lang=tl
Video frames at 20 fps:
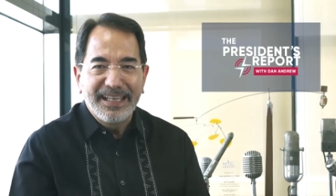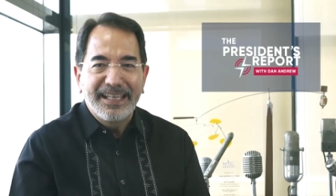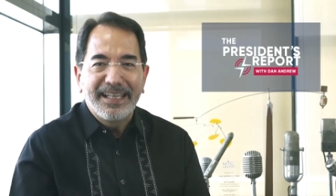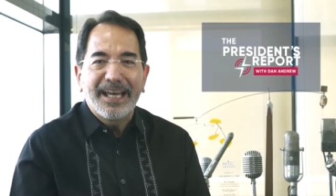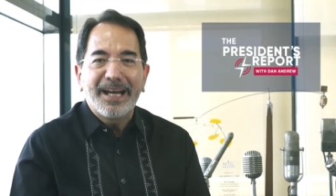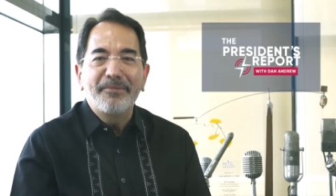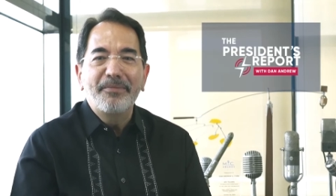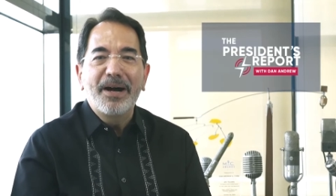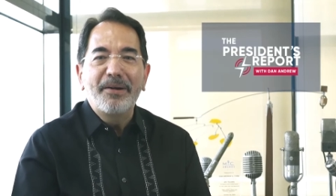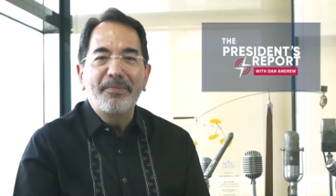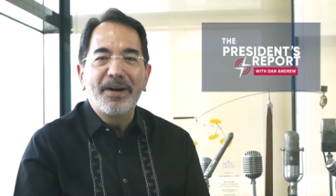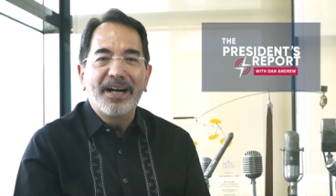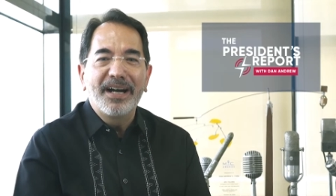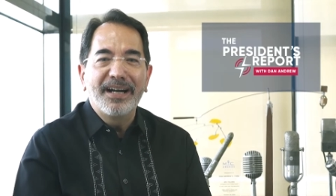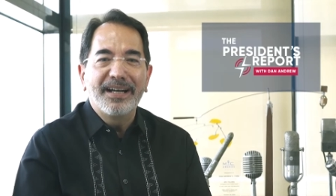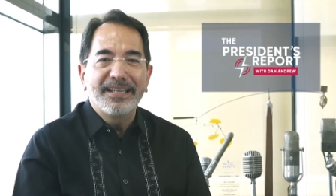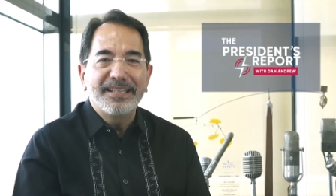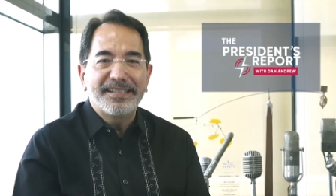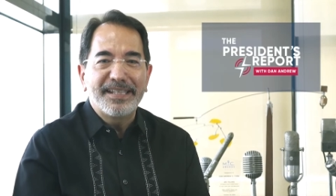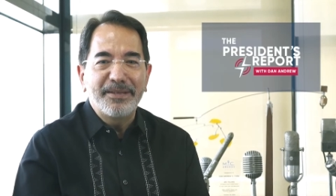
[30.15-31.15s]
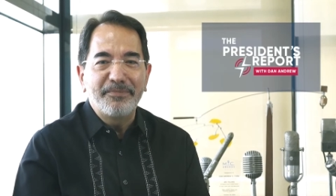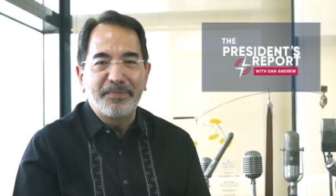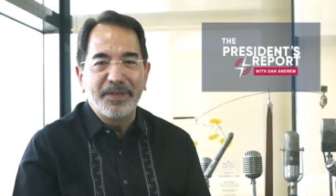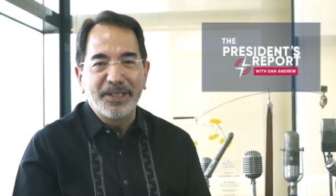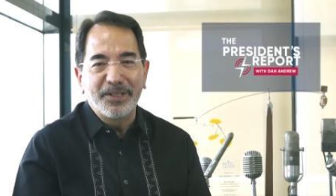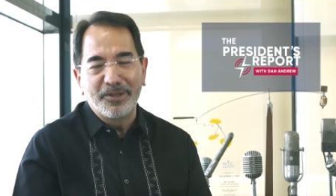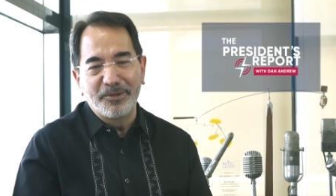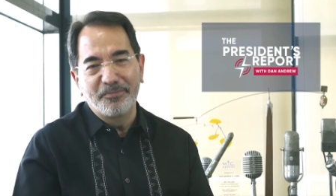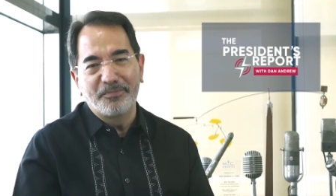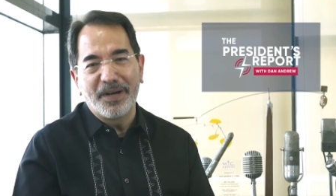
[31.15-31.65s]
Nakamamanghang
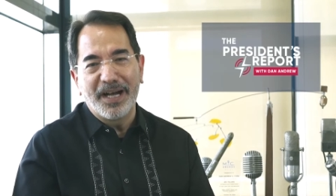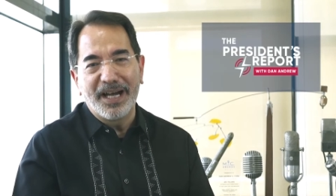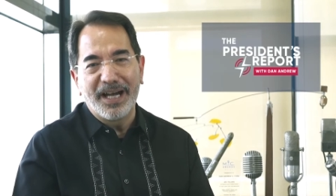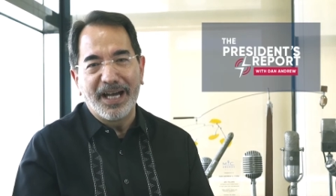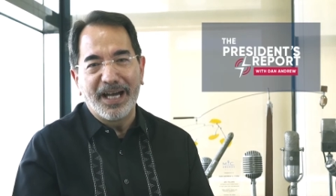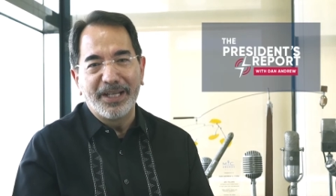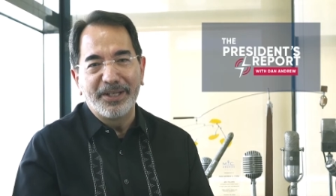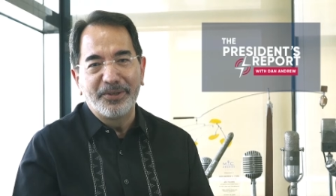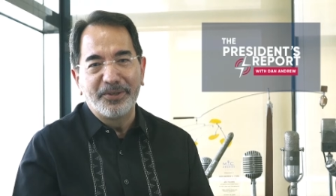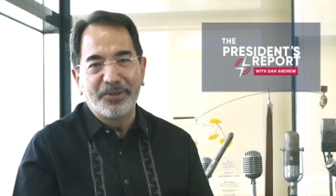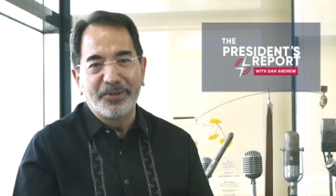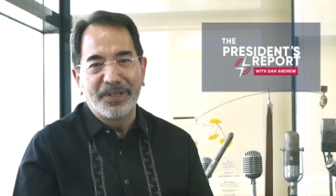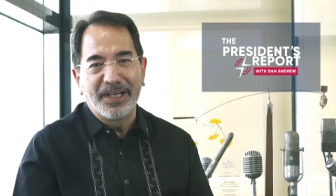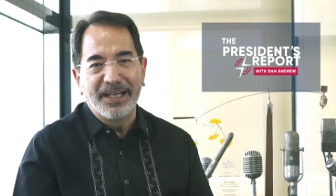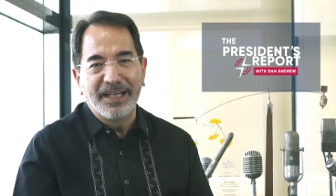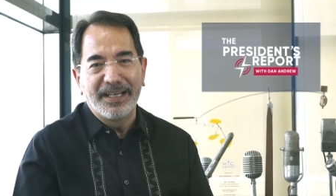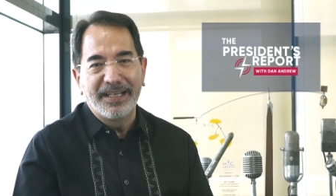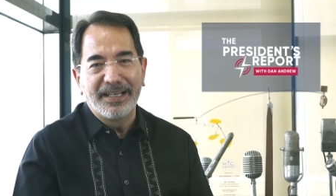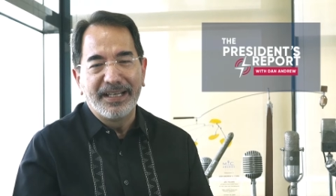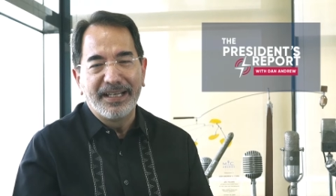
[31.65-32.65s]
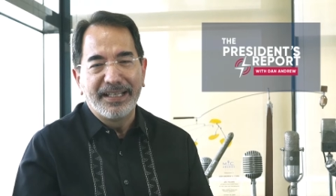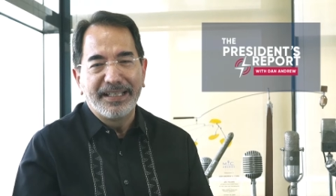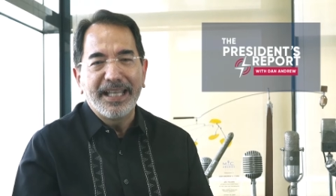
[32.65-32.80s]
isipin kung paanong uh,